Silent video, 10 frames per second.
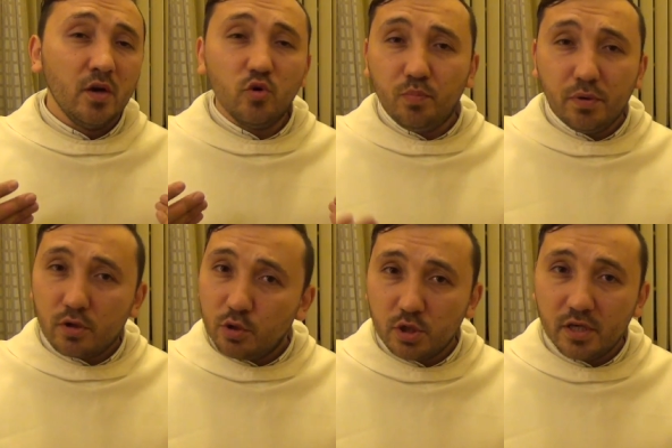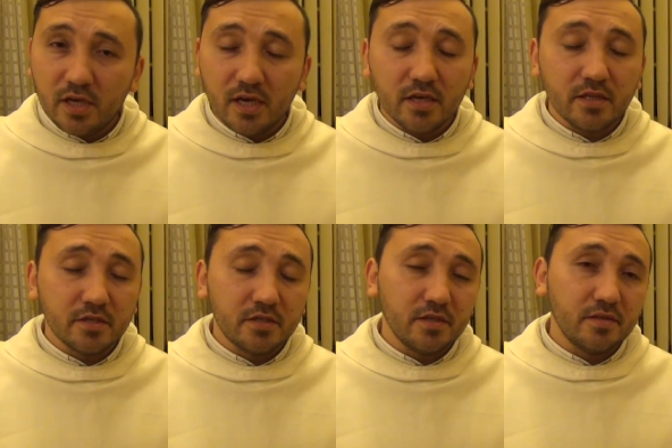Upokorzenia nie
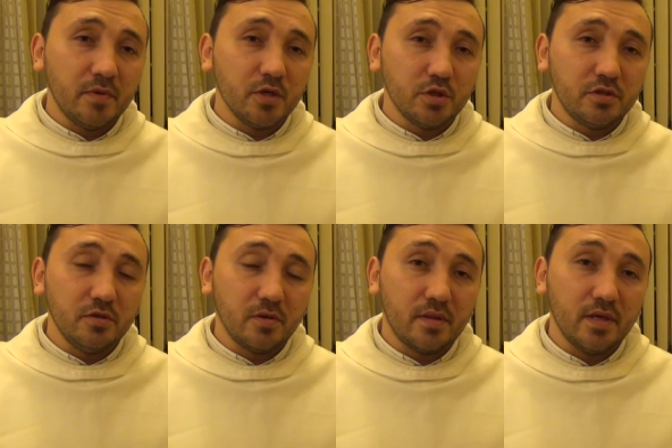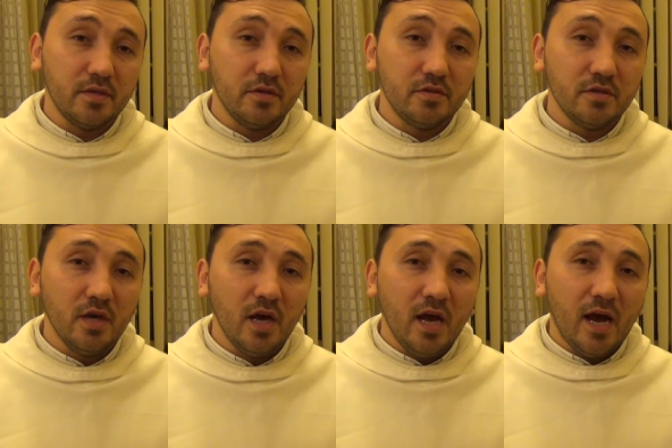da się zmierzyć i ocenić.
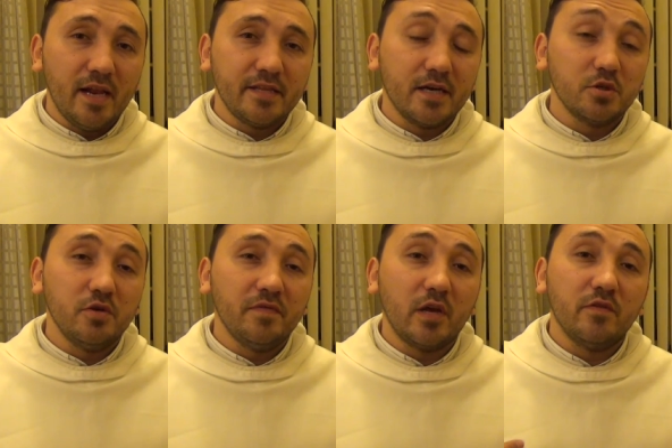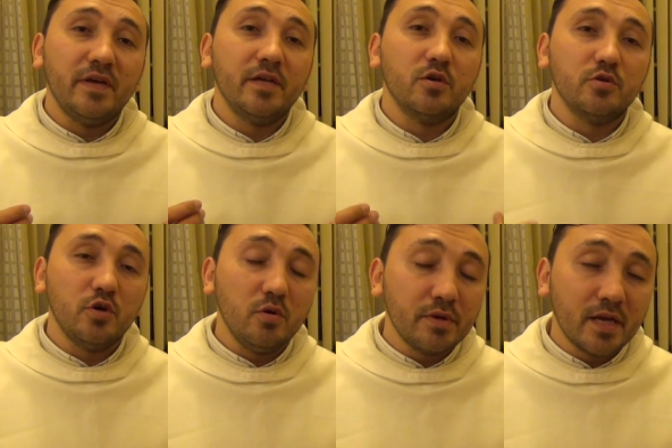Ale także ofiarowanego
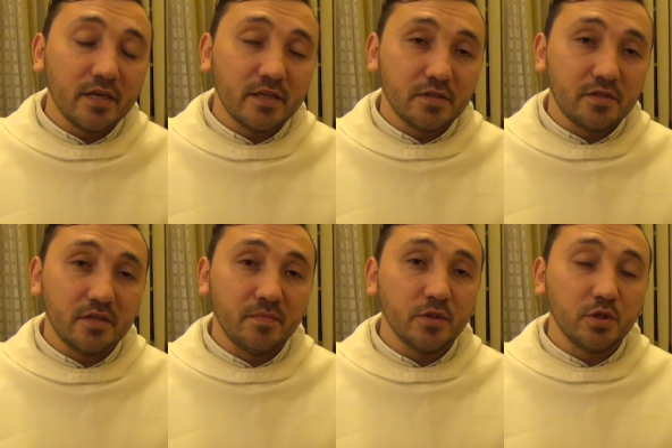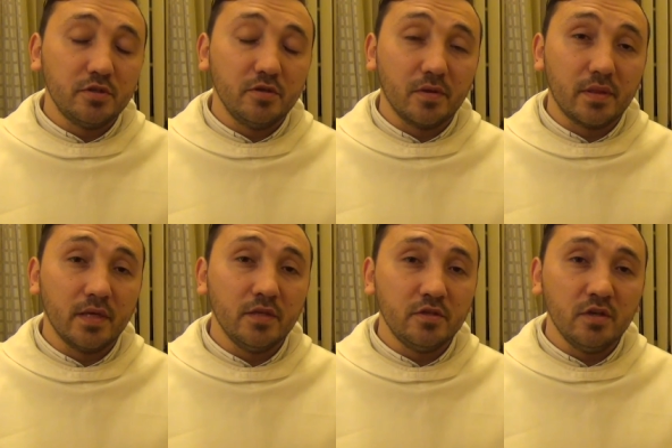dobra nie da się zmierzyć i
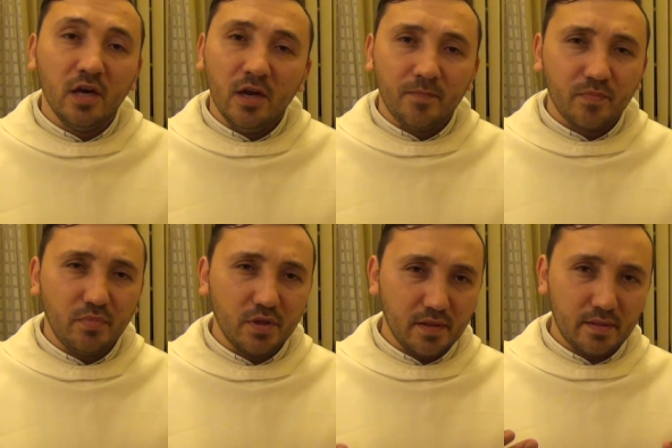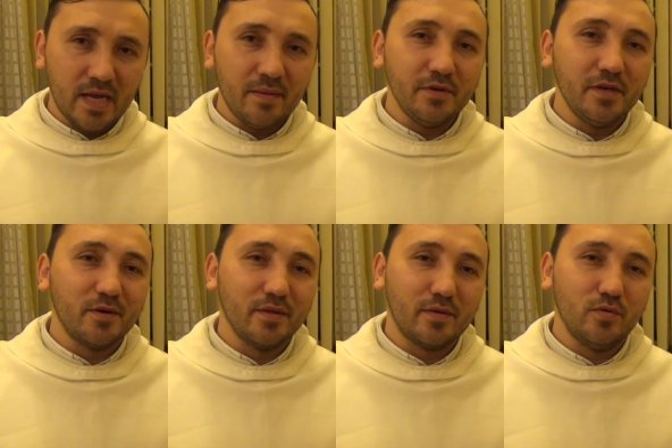ocenić, bo nie znamy
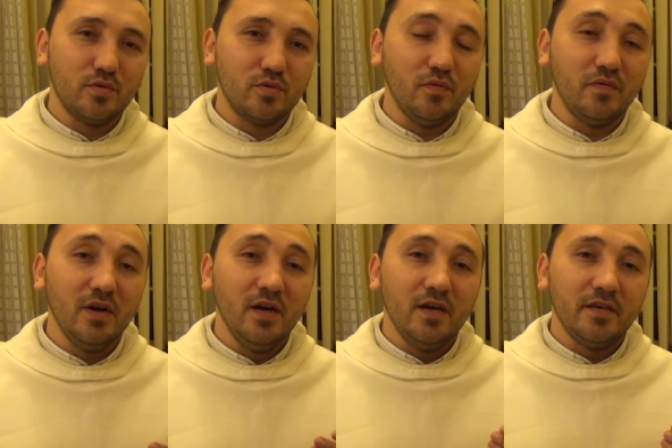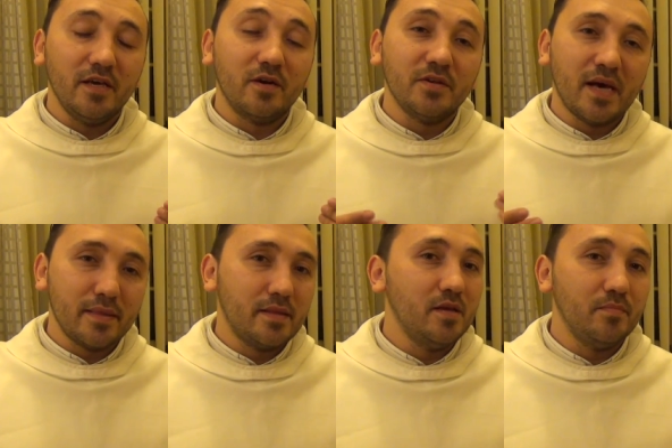jego skutków, jego
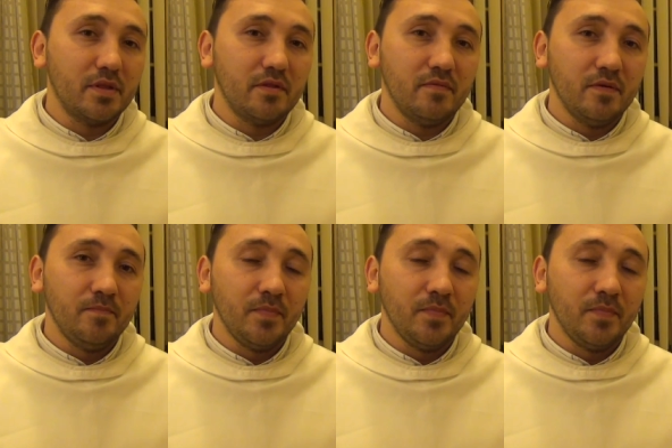następstw.